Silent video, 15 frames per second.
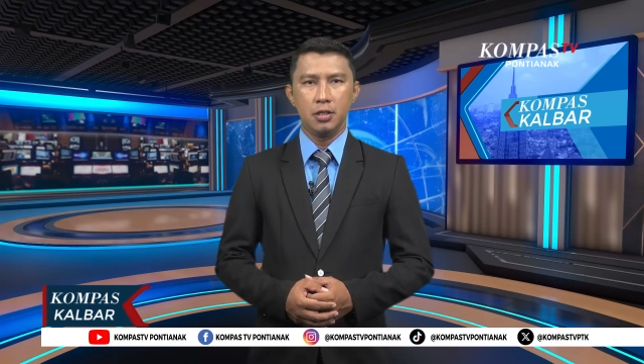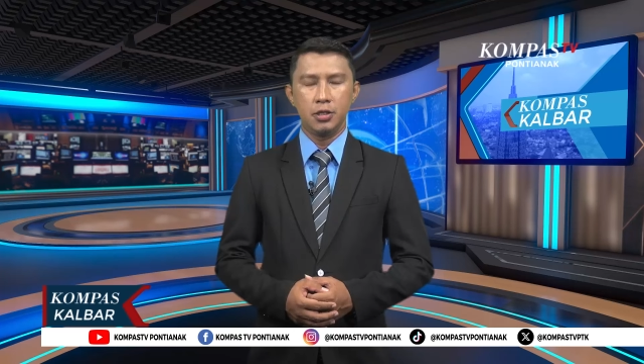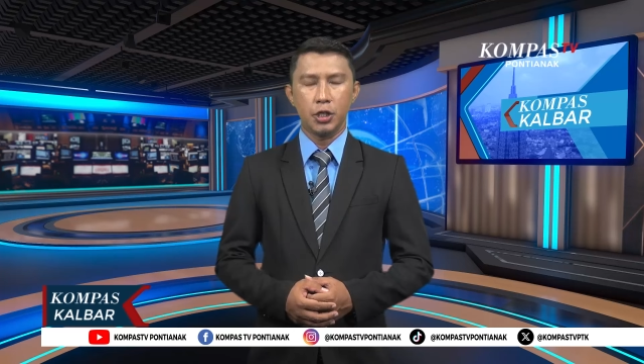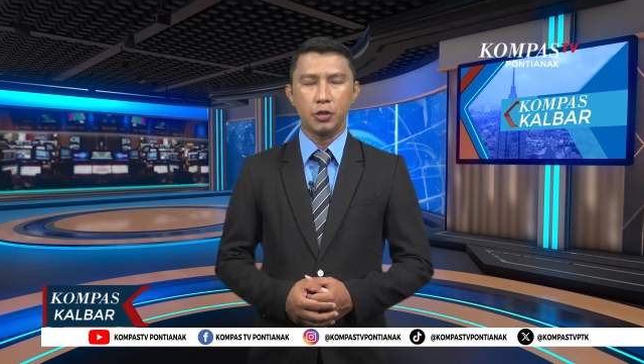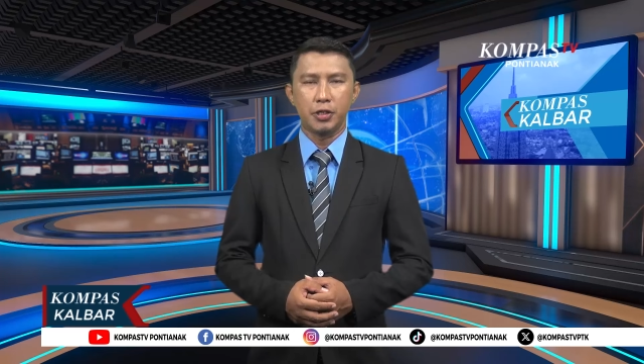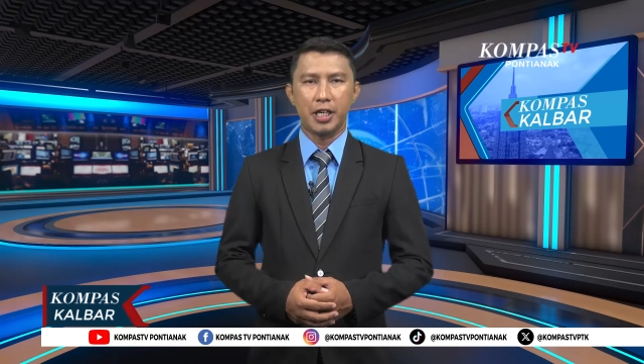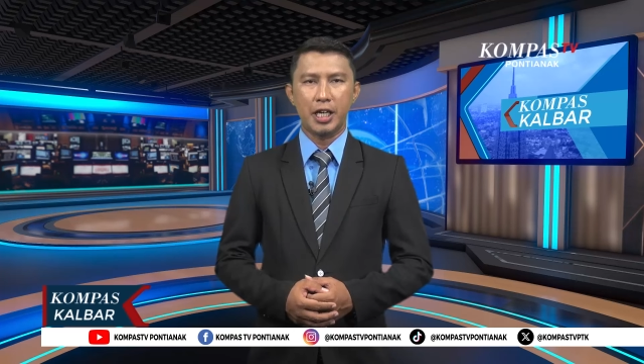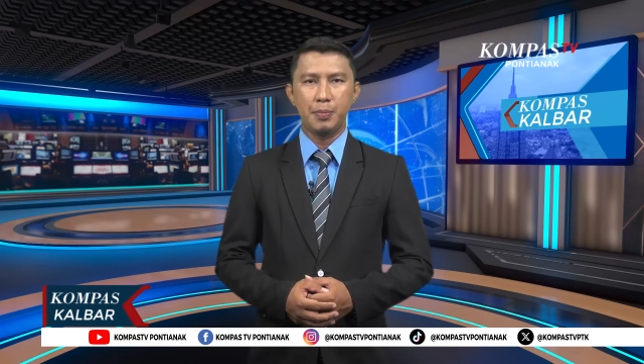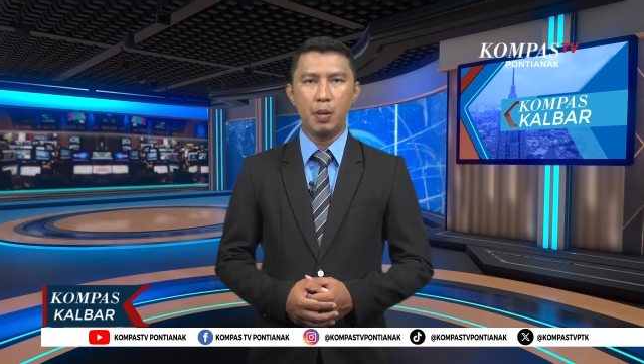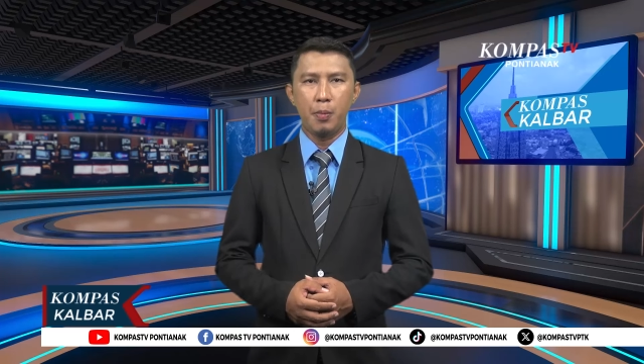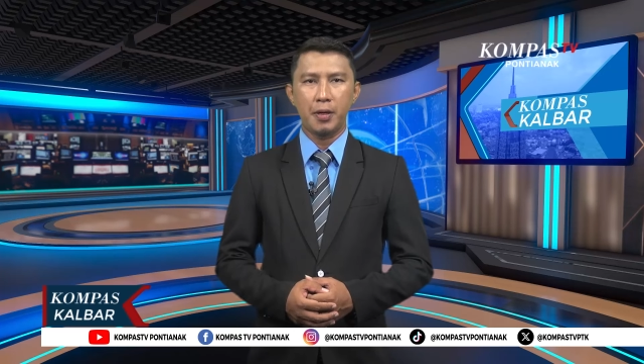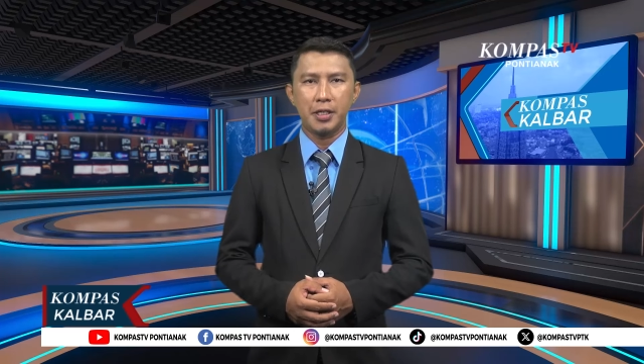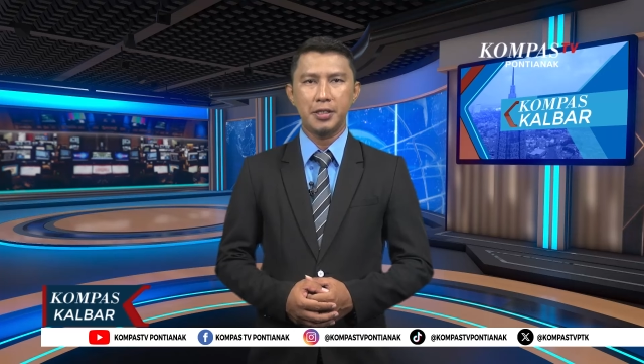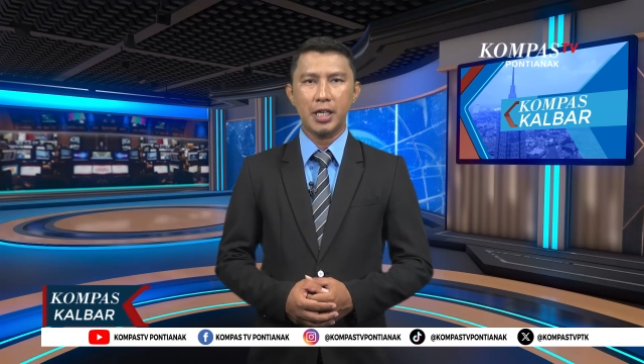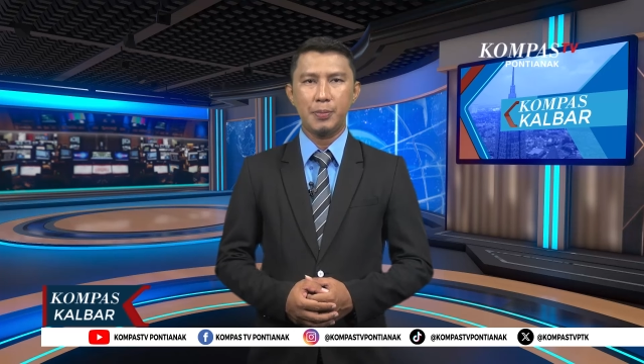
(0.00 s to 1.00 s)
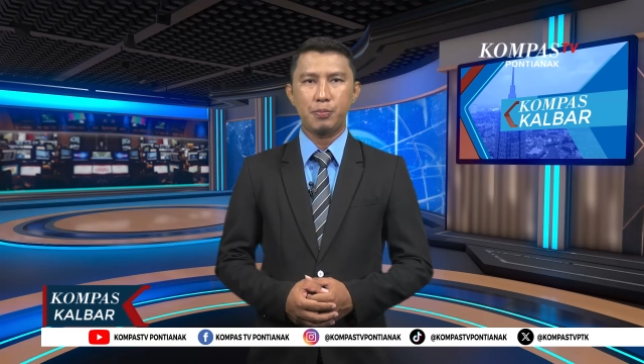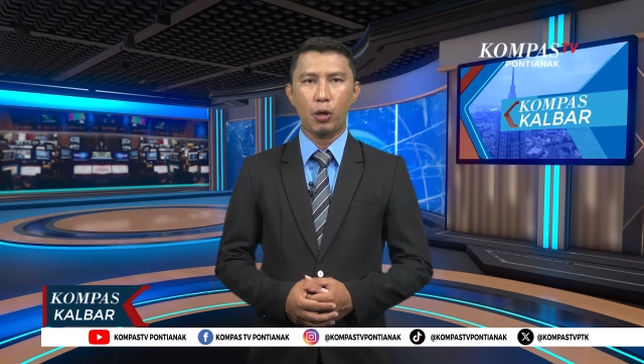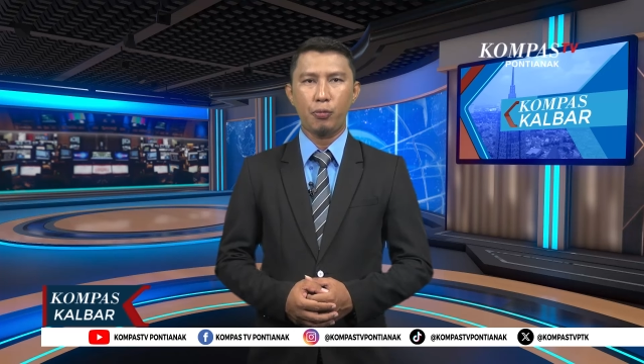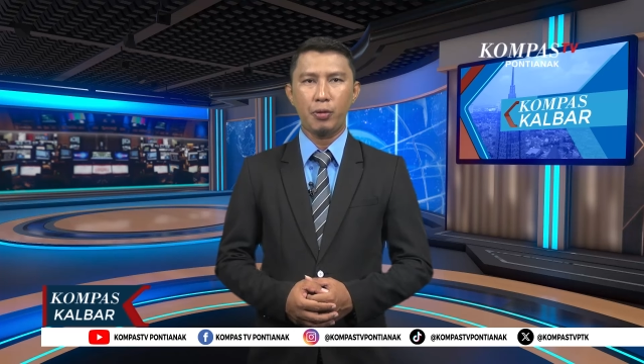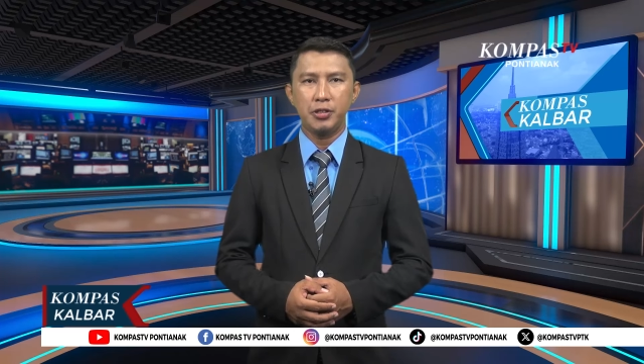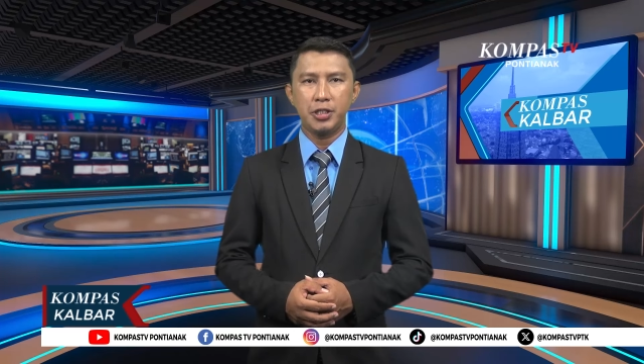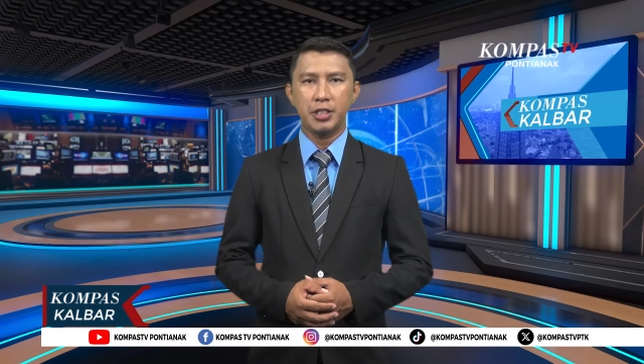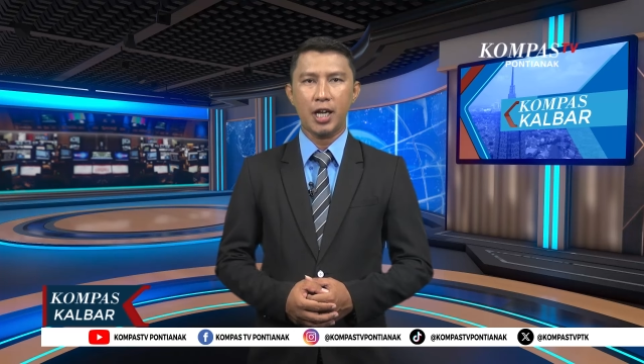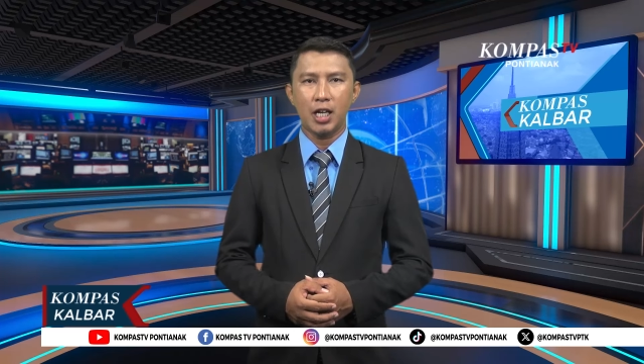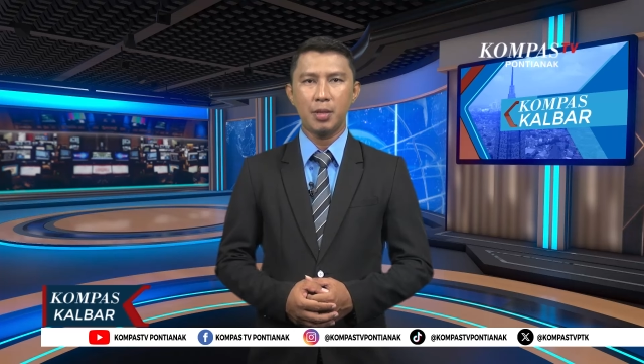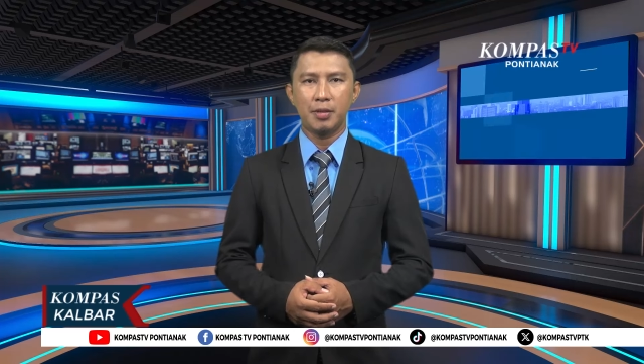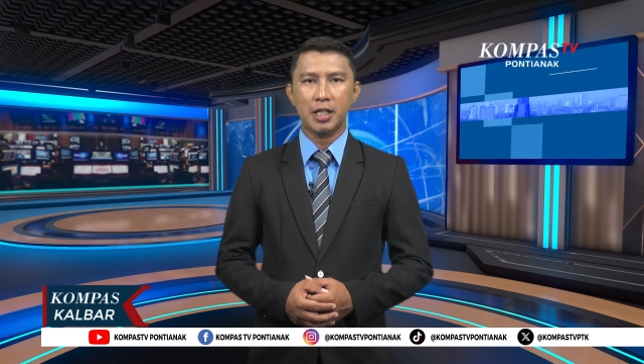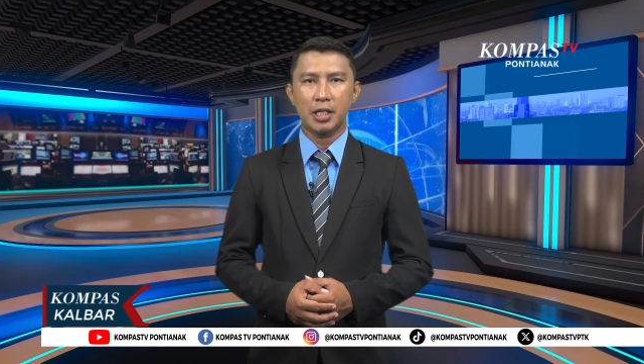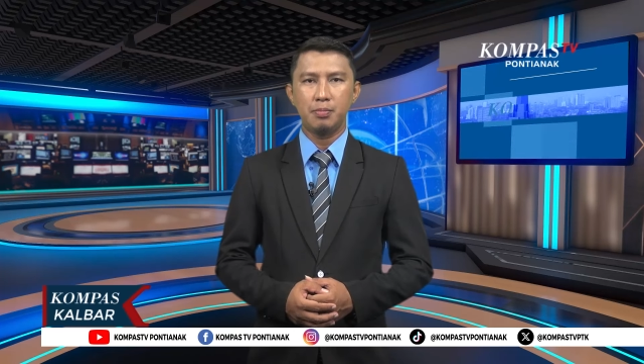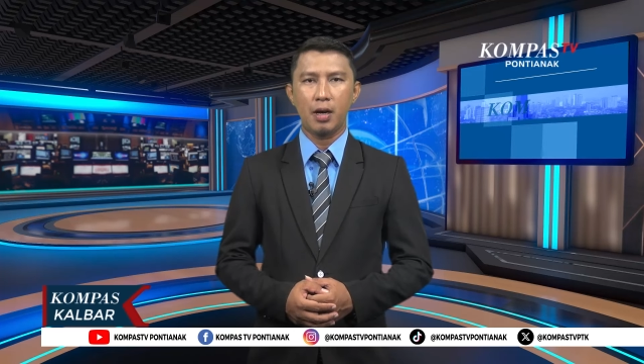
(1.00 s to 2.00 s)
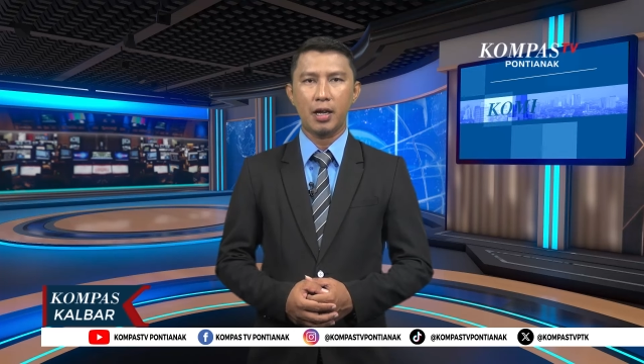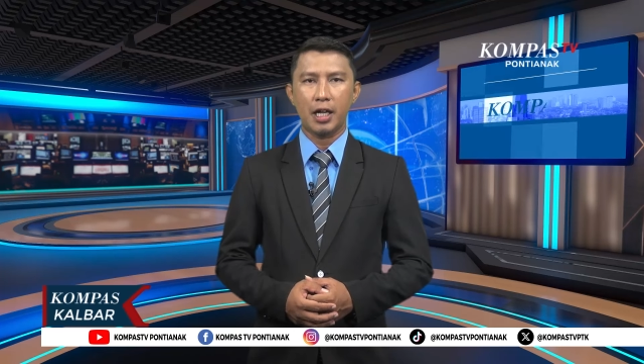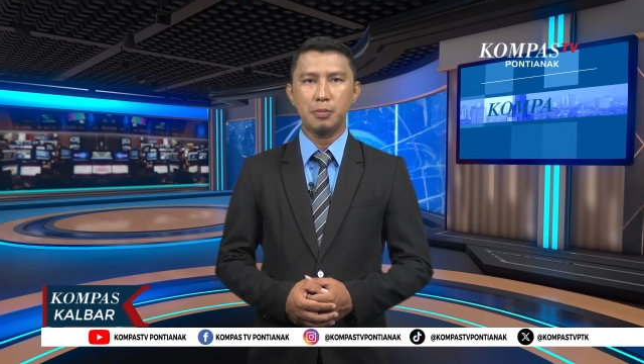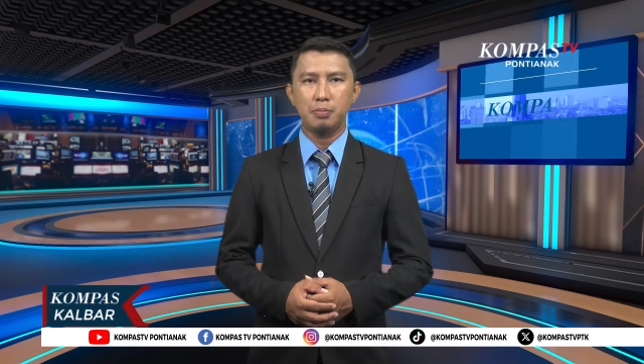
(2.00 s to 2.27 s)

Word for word: Saudara pemerintah Provinsi Kalimantan Barat